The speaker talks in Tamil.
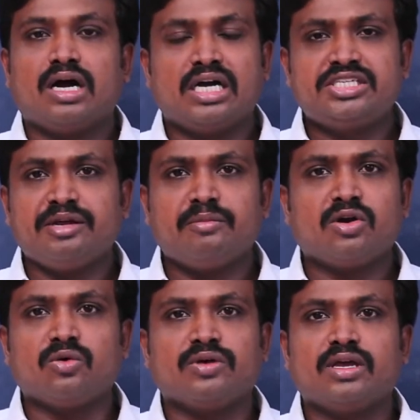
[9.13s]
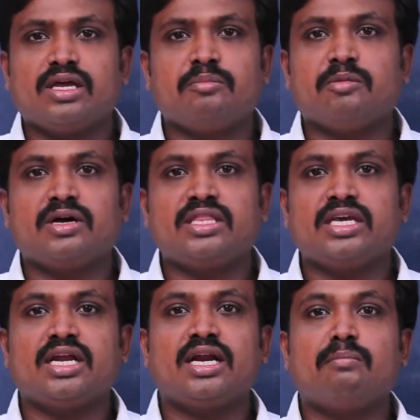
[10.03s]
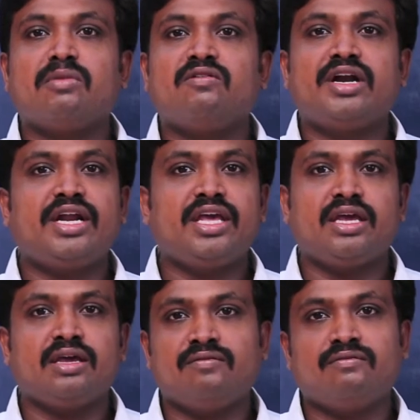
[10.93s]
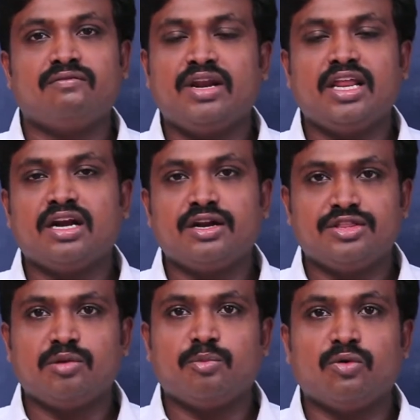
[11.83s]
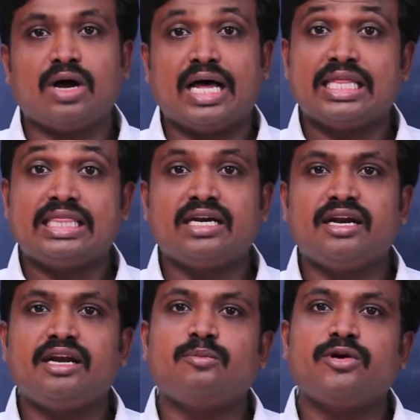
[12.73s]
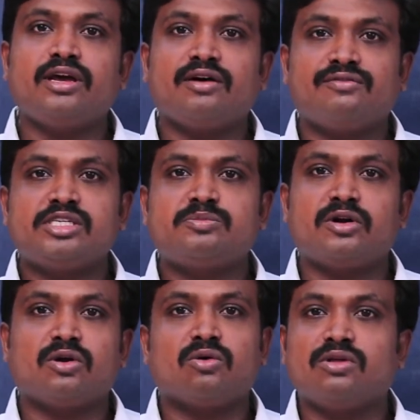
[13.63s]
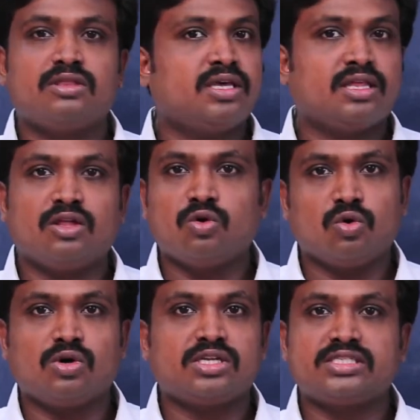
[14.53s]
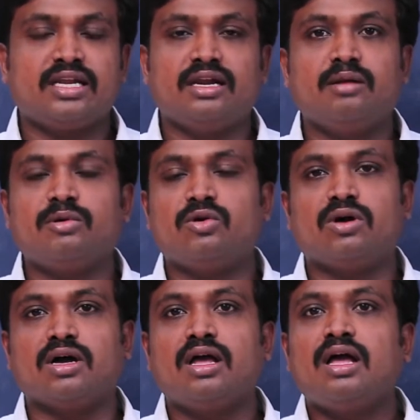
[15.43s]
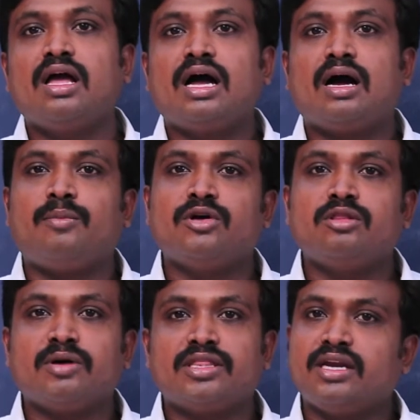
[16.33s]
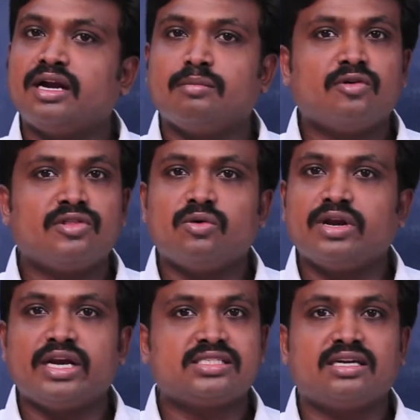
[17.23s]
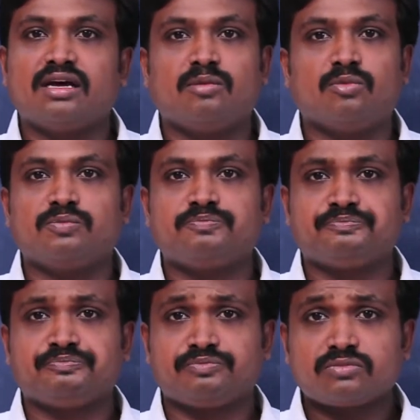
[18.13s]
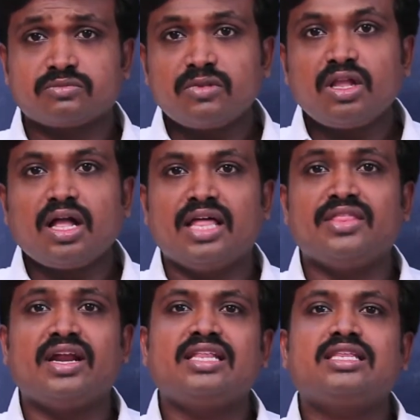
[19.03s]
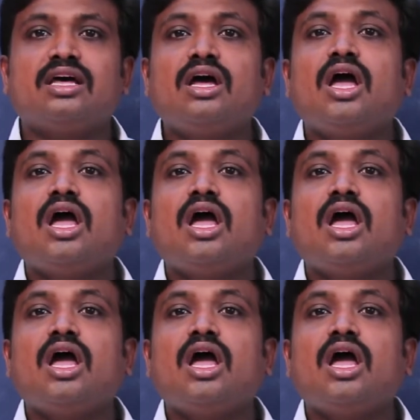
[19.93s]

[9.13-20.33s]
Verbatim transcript: ஆச்சரியமாக இருக்கும் இப்போ பார்த்தீங்கன்னா நம்ம வண்டி வெளியில் நிறுத்தியிருப்போம் அதை திருடிட்டு போய் அஃபென்ஸ் பண்ணுறவங்க வந்து ஏதாவது ஒரு குற்ற செயலில் ஈடுபட்டுருவாங்க அப்போ வந்து பார்த்திங்கன்னா நம்ம வந்து ஒரு இன்னசென்ட்டாக இருப்போம் அந்த நேரத்தில்